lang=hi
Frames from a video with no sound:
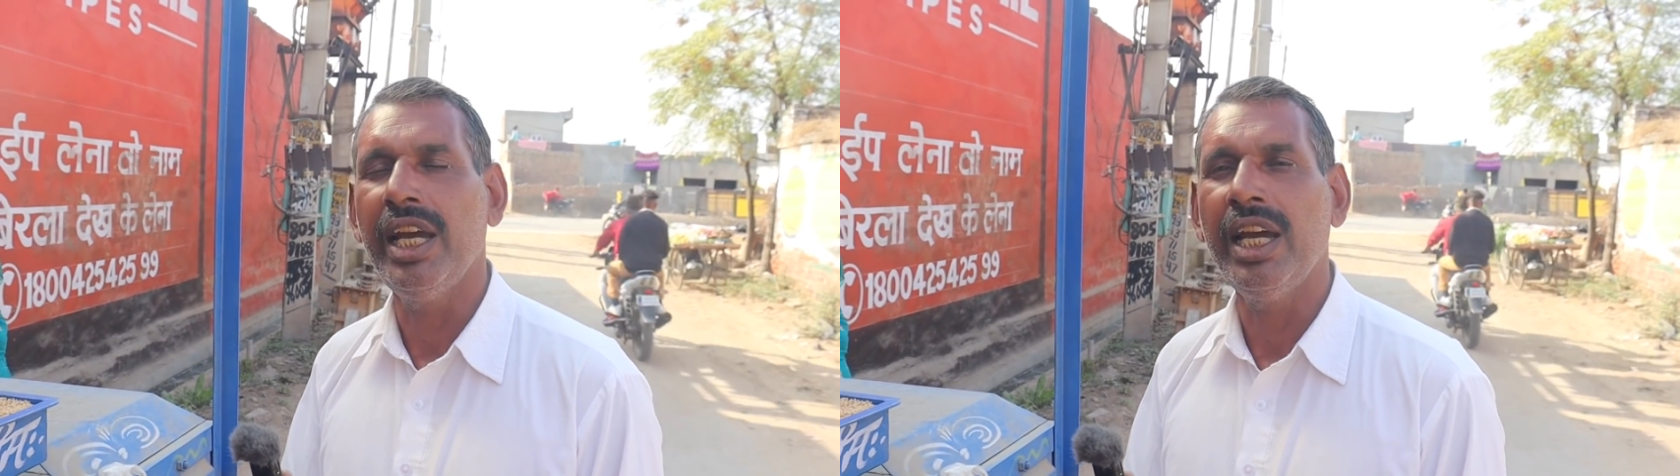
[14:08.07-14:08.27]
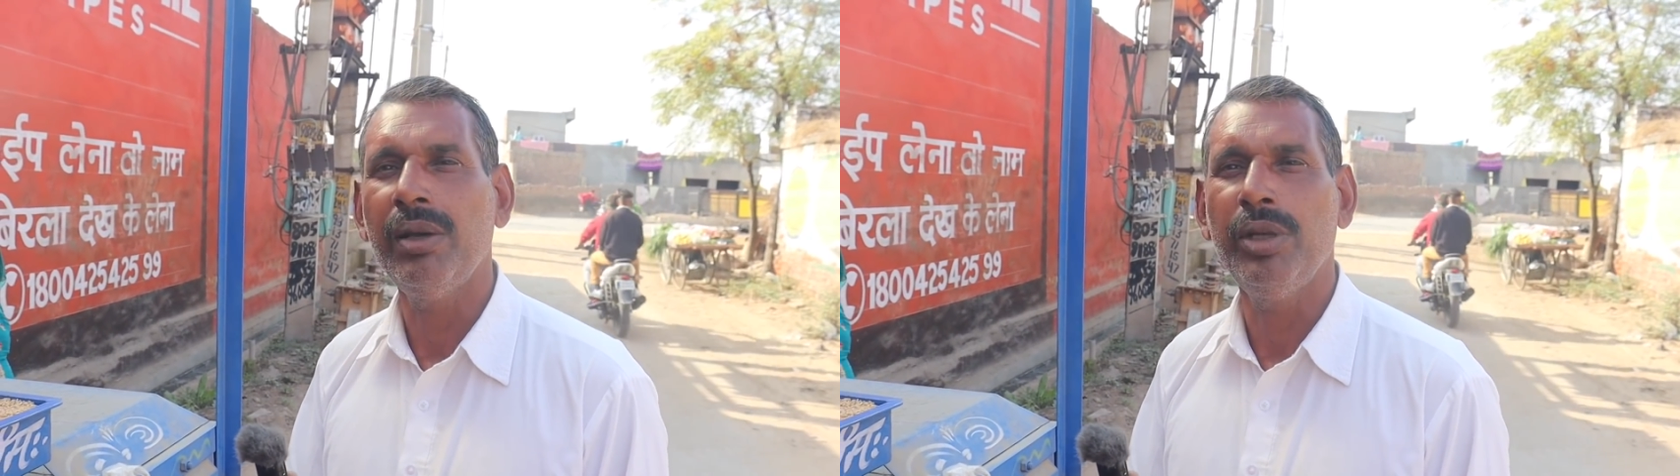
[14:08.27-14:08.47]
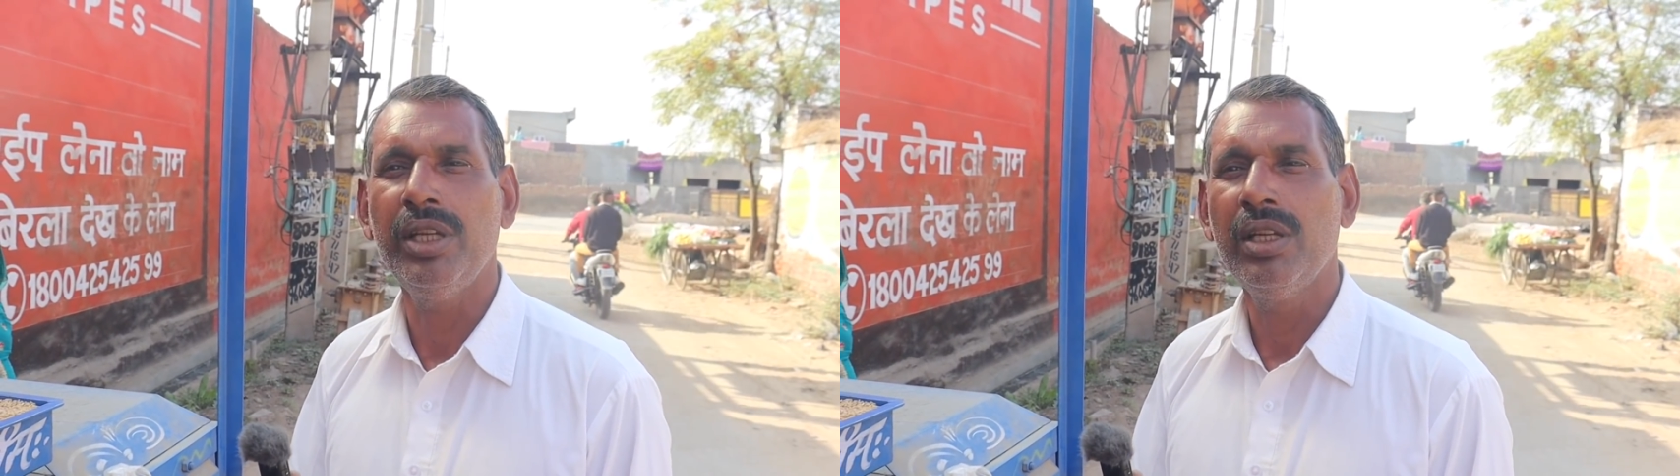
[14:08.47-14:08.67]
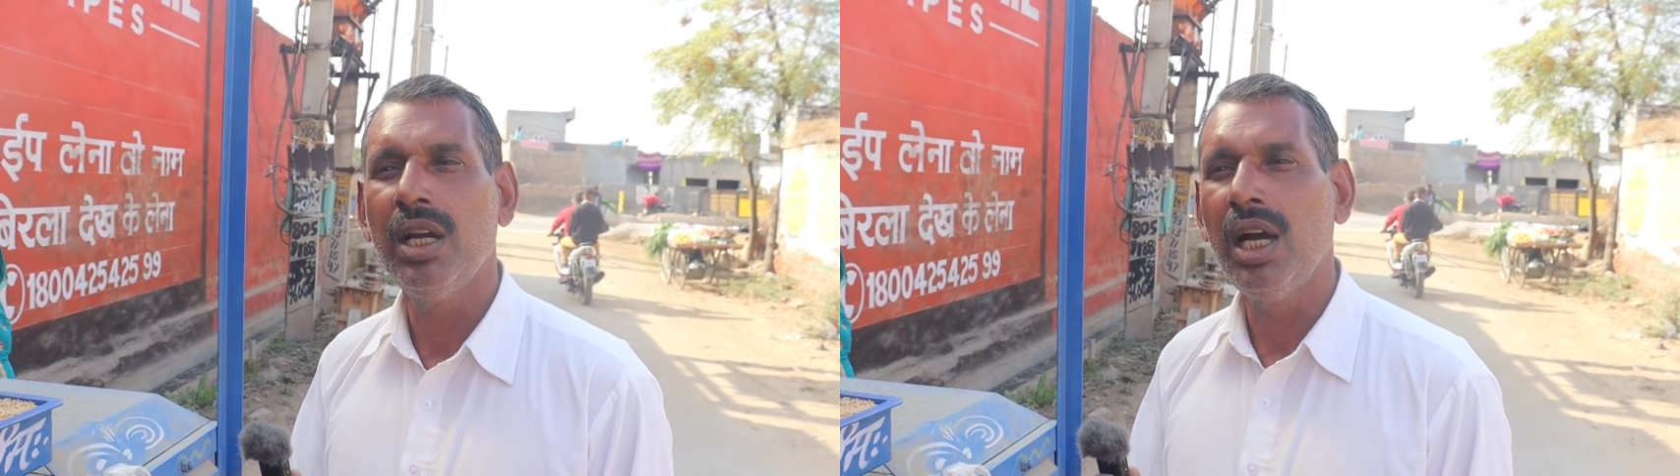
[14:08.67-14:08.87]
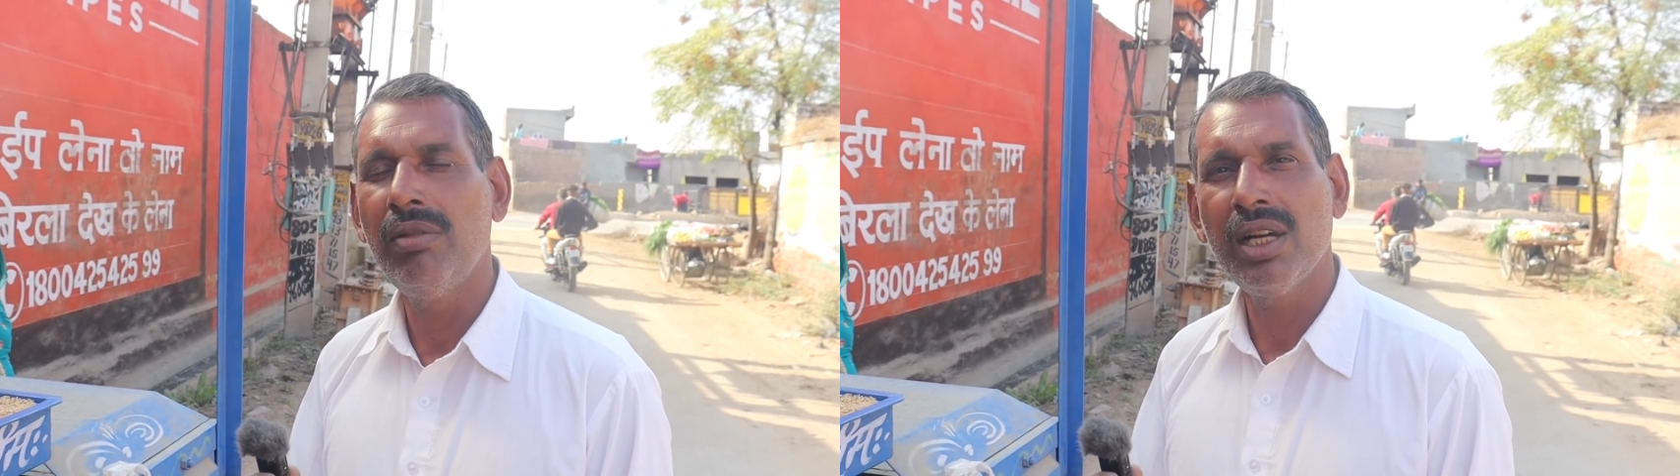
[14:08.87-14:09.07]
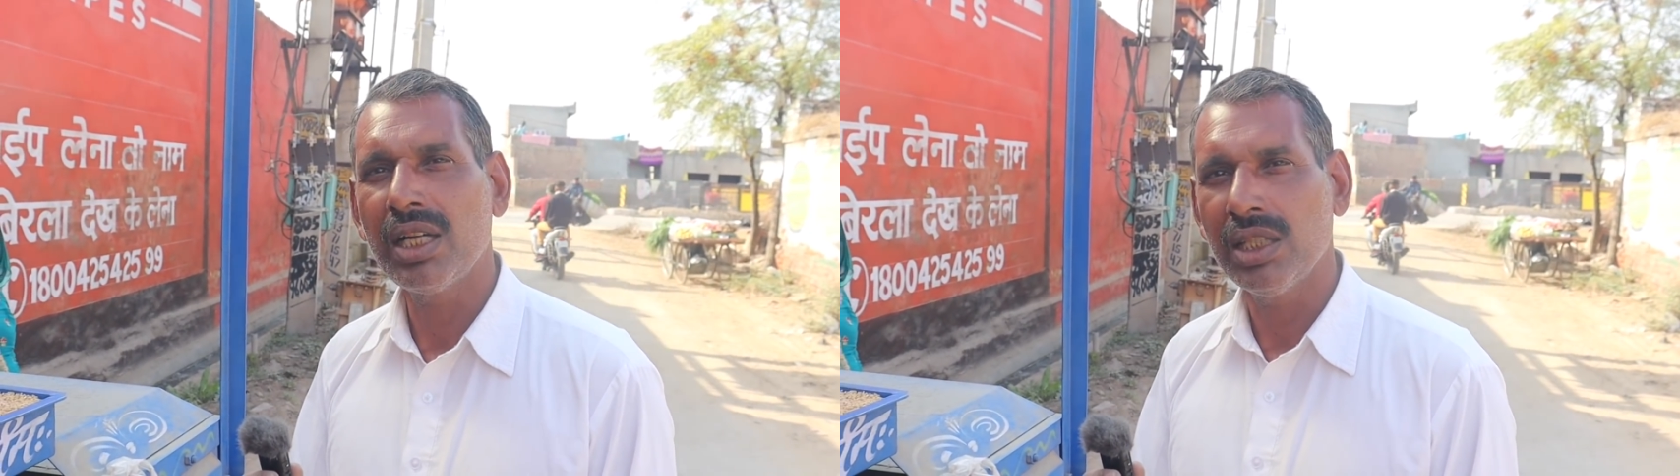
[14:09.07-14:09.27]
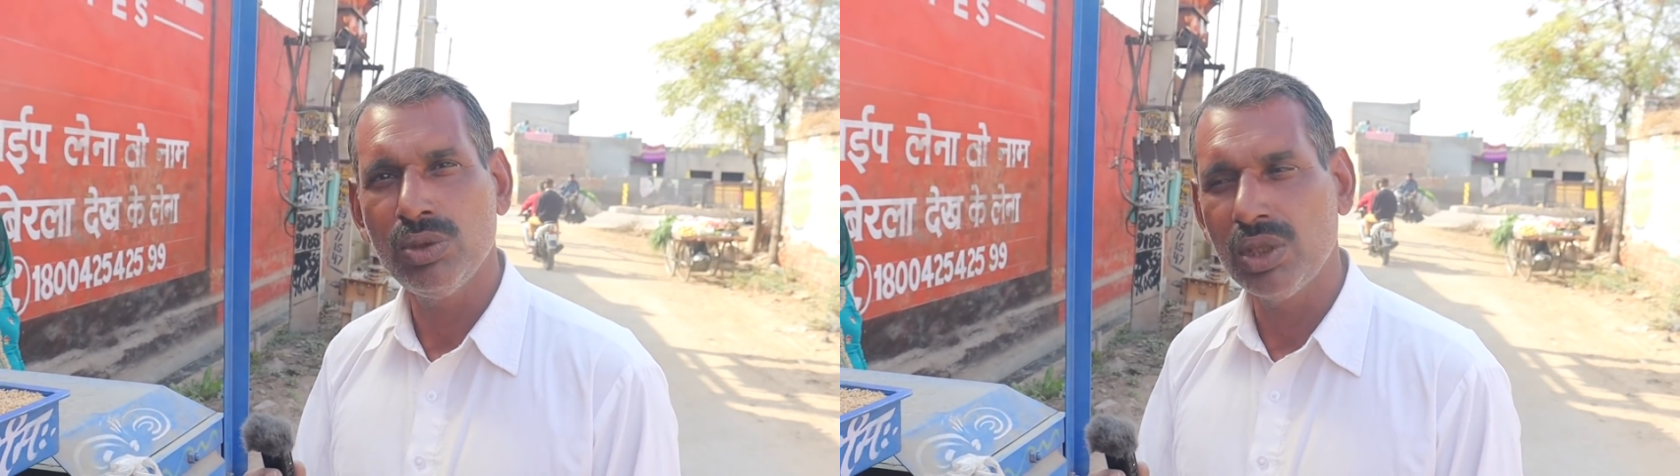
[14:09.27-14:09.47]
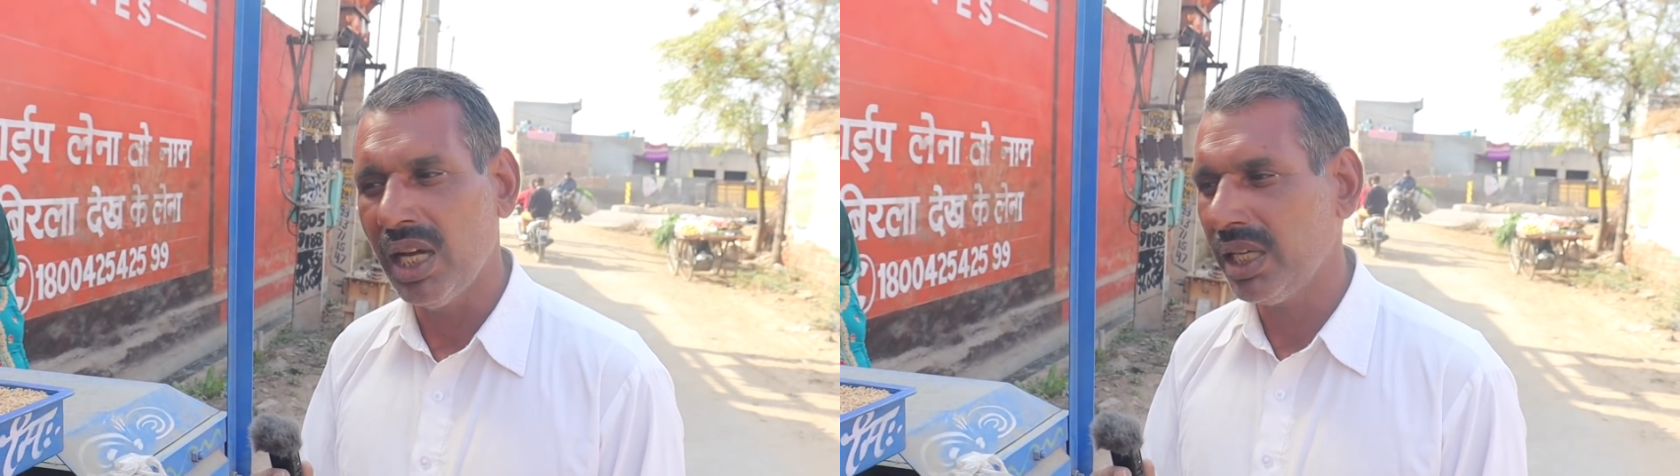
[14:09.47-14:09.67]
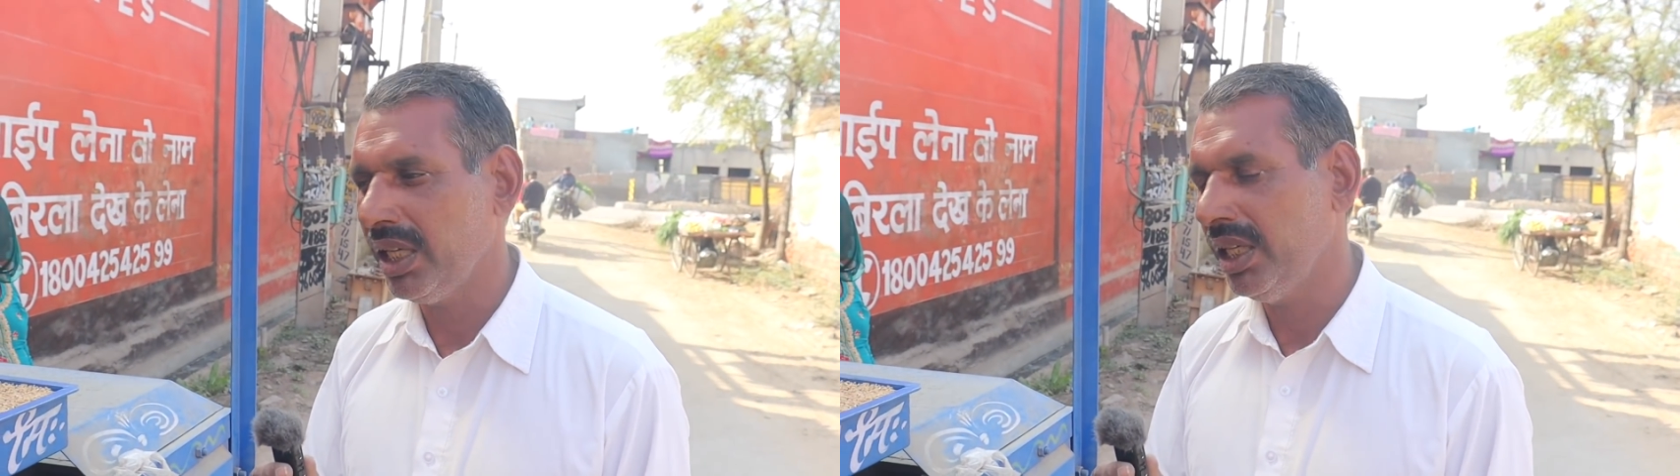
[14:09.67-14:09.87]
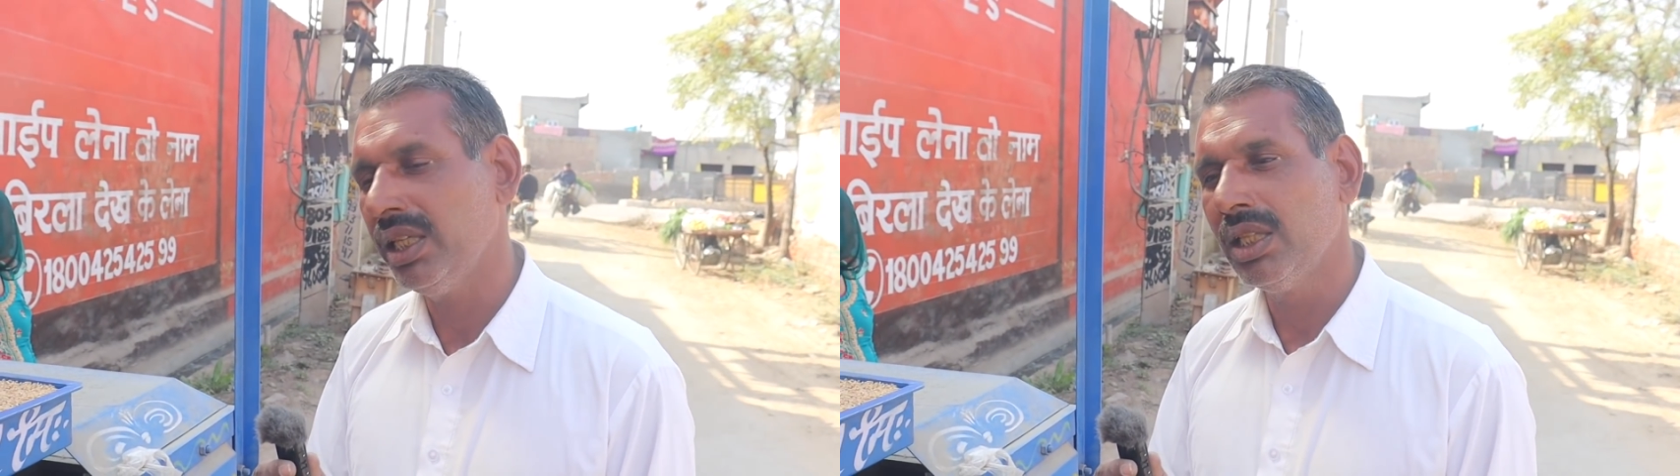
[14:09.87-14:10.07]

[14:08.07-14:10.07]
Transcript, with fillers: है भाई अपना कर्ज उतार के